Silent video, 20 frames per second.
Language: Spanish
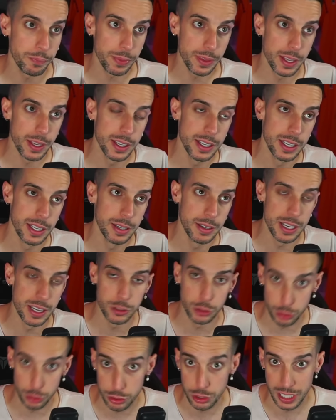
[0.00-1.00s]
eh,
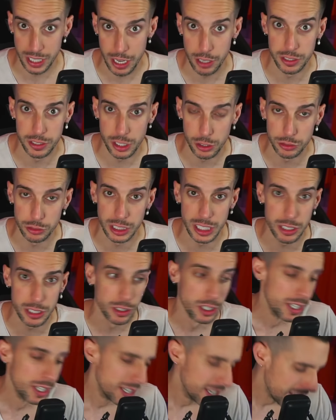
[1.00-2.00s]
estos creadores de contenido.
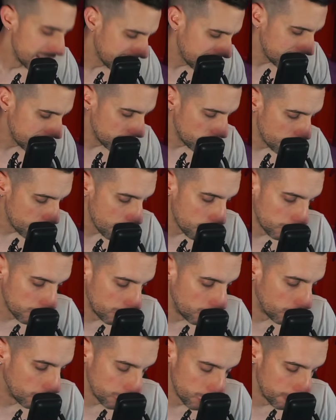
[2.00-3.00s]
Es que no me acuerdo de
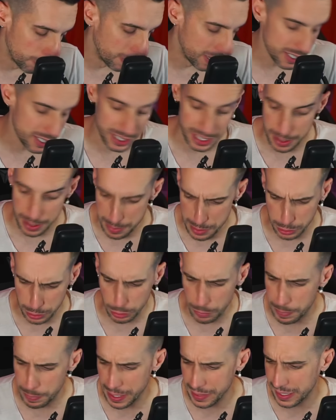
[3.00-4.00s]
los nombres. He visto
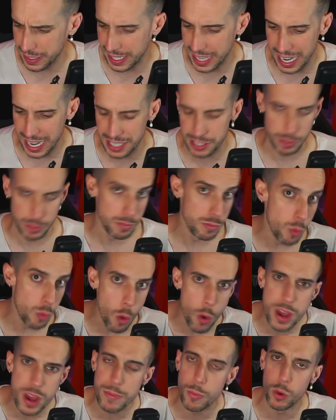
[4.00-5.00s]
un par de canales
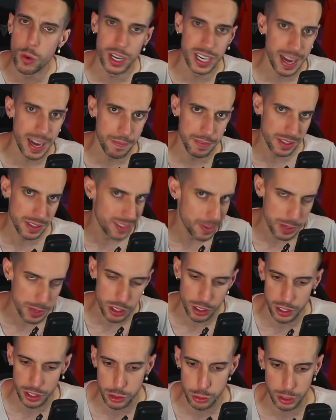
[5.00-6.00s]
muy, muy grandes de
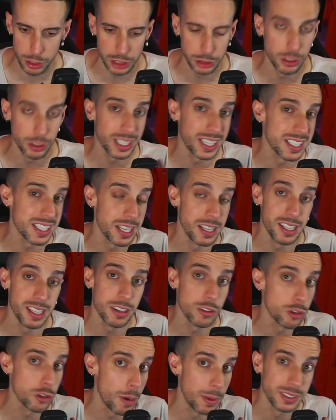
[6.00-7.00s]
millones de suscriptores que se dedican
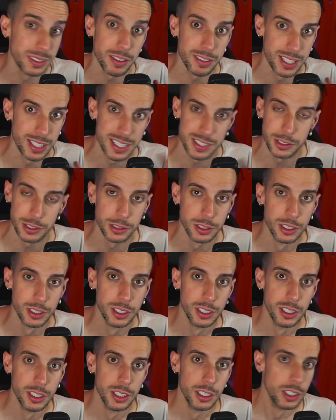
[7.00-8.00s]
solamente a hacer esto.
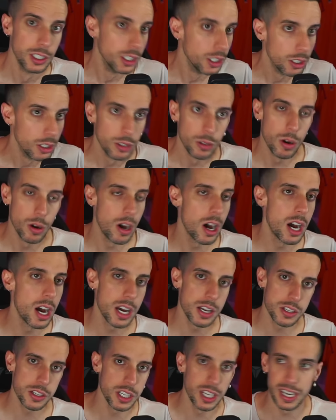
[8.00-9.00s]

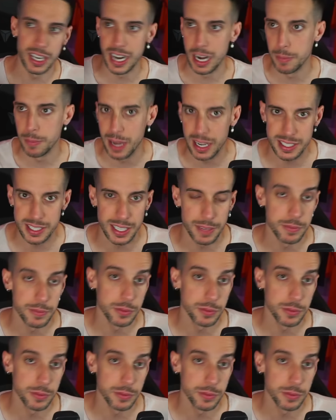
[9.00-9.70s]
si gana el Barça.